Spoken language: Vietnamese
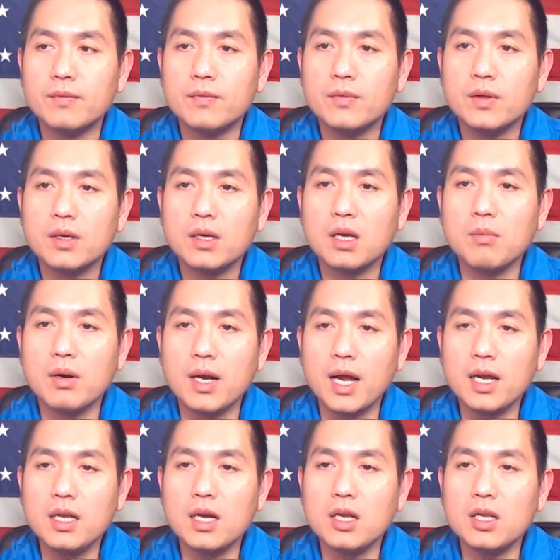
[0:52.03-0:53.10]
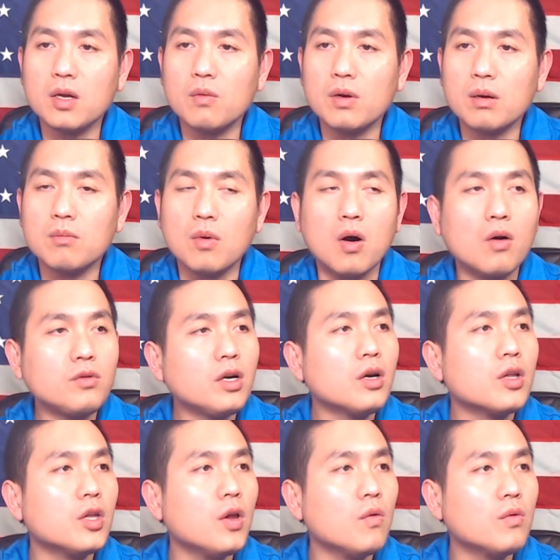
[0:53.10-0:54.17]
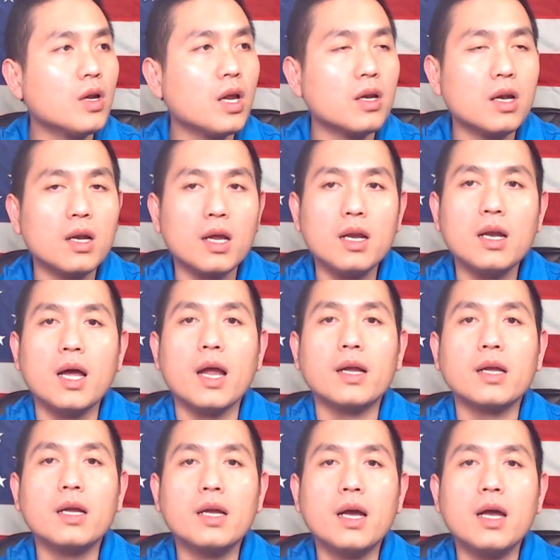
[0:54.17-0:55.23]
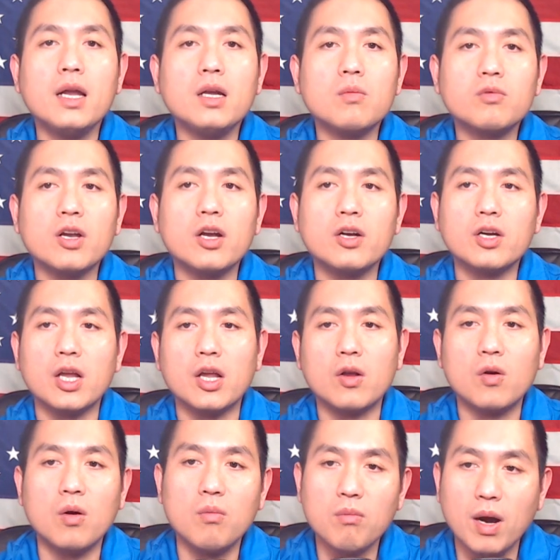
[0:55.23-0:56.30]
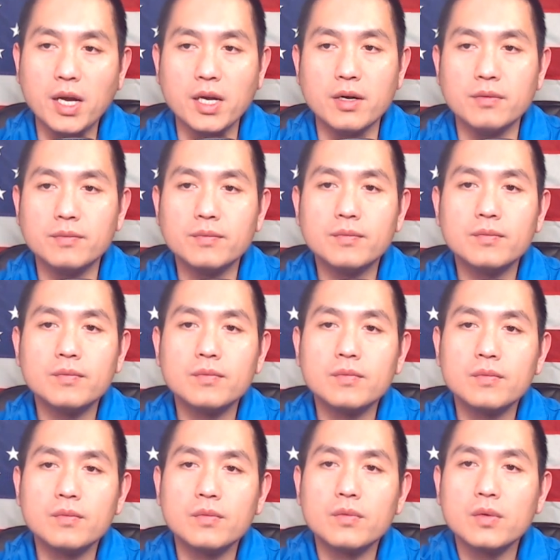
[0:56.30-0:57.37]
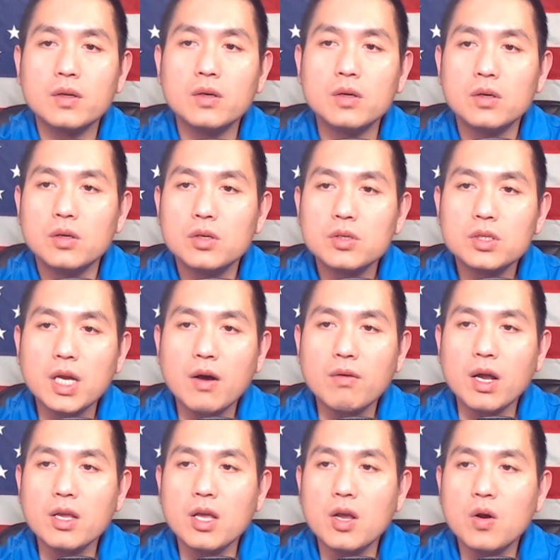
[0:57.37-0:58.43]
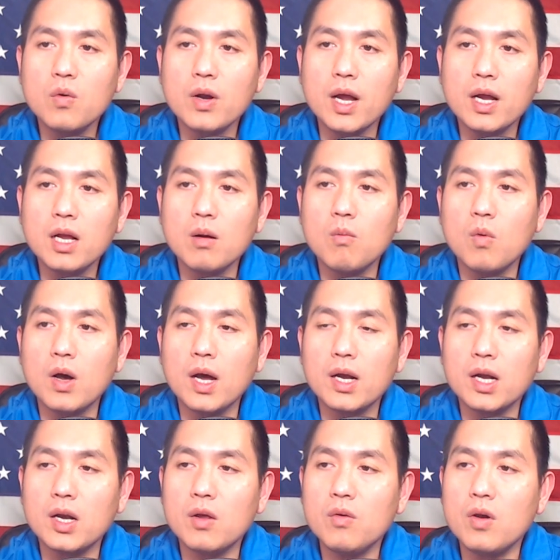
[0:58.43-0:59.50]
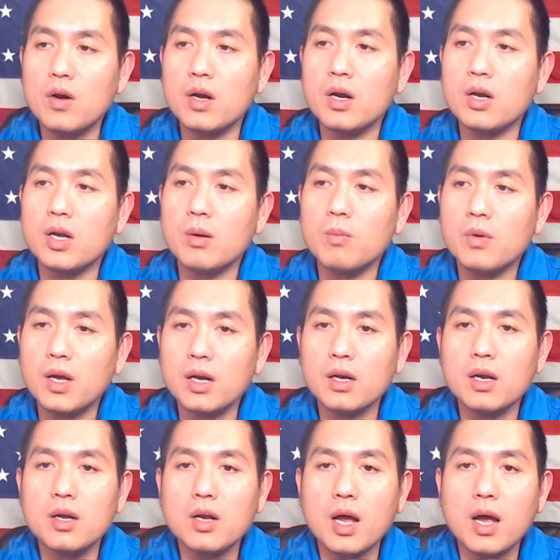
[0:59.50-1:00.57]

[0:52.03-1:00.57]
khi mà đảng Dân Chủ đang bỏ rất là nhiều tiền để lấy lại cái ghế trong thành trì của ông Biden. Sáu đại diện của đảng Cộng hòa tại New York đang tìm cách để tái